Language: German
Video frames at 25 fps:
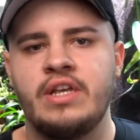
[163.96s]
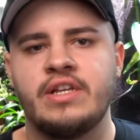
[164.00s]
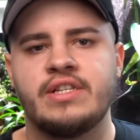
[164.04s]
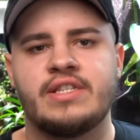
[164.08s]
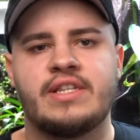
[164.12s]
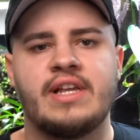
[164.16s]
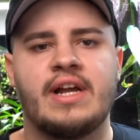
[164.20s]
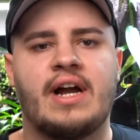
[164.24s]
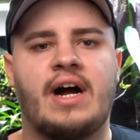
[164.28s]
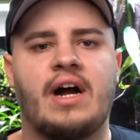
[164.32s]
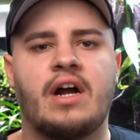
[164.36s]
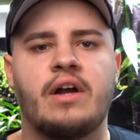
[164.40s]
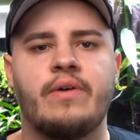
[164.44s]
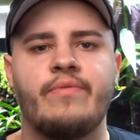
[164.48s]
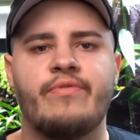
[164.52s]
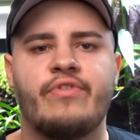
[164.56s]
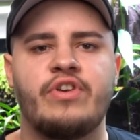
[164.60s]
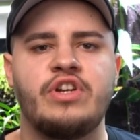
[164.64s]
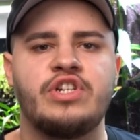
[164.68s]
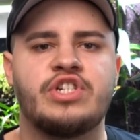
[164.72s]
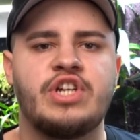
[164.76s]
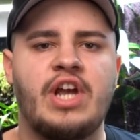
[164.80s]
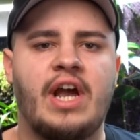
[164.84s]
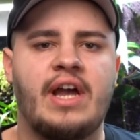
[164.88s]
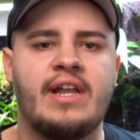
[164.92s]
das Terrarium
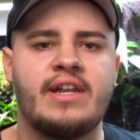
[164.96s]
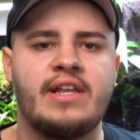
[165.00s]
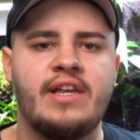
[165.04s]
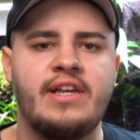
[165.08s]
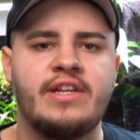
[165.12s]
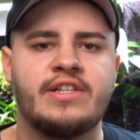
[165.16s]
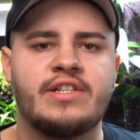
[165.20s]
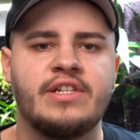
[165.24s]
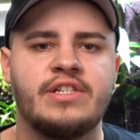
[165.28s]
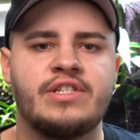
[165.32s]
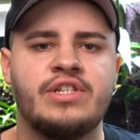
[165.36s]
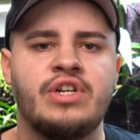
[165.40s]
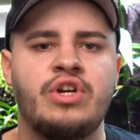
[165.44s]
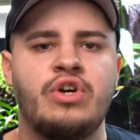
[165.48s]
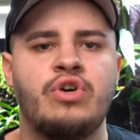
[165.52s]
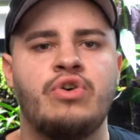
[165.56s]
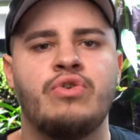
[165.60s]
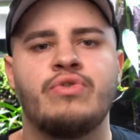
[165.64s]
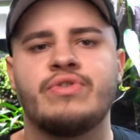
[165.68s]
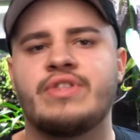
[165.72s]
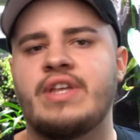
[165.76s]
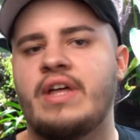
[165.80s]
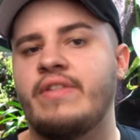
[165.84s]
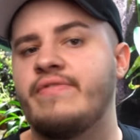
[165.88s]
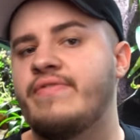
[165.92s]
frisch einrichtet
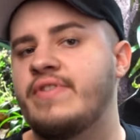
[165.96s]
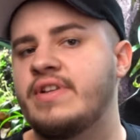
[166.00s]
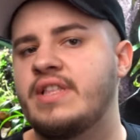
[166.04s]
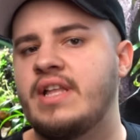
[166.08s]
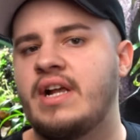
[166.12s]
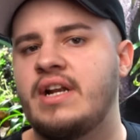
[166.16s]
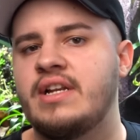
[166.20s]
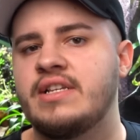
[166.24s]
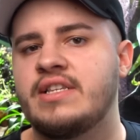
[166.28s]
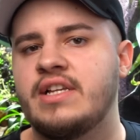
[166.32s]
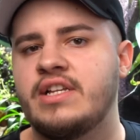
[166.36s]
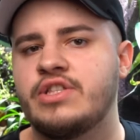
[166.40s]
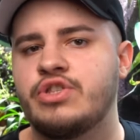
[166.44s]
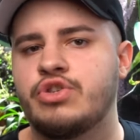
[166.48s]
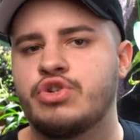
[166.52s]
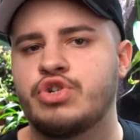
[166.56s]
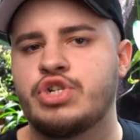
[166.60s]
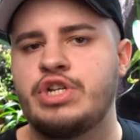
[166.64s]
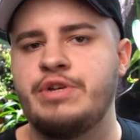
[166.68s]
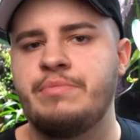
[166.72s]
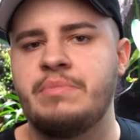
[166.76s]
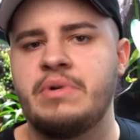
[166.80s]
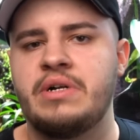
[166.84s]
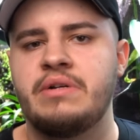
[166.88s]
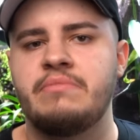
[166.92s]
und dann fängt alles an zu
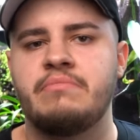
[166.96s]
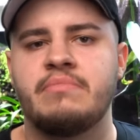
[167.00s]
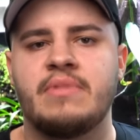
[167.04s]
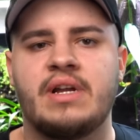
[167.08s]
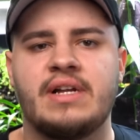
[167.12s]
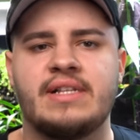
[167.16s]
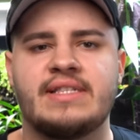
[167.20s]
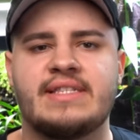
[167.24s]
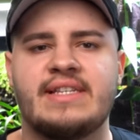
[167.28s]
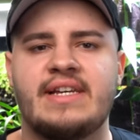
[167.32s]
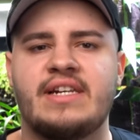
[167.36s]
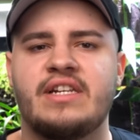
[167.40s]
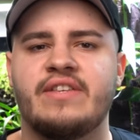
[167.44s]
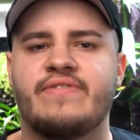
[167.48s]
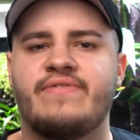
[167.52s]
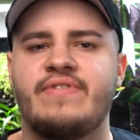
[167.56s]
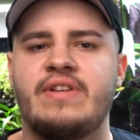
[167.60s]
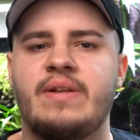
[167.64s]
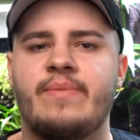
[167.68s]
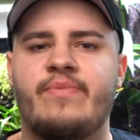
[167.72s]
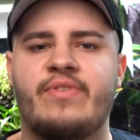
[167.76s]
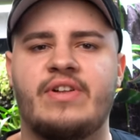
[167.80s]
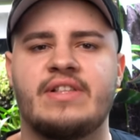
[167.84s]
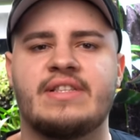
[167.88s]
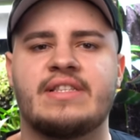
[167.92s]
schimmeln, kann es sein, sein, dass
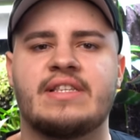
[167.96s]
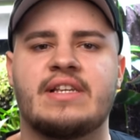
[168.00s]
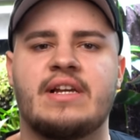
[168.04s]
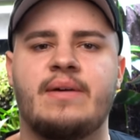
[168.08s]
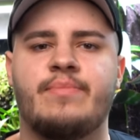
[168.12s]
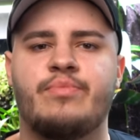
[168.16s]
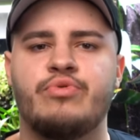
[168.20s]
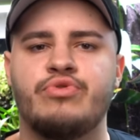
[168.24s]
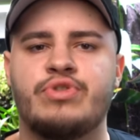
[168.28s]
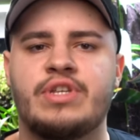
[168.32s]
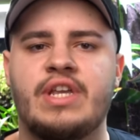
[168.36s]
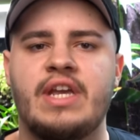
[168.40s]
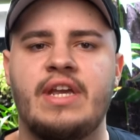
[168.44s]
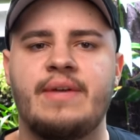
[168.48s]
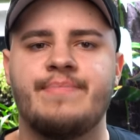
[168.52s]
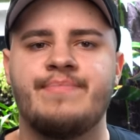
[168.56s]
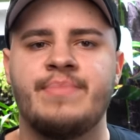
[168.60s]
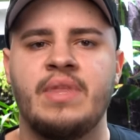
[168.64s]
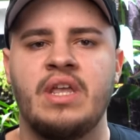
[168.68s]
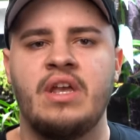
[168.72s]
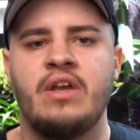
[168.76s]
viele Pflanzen kaputt gehen.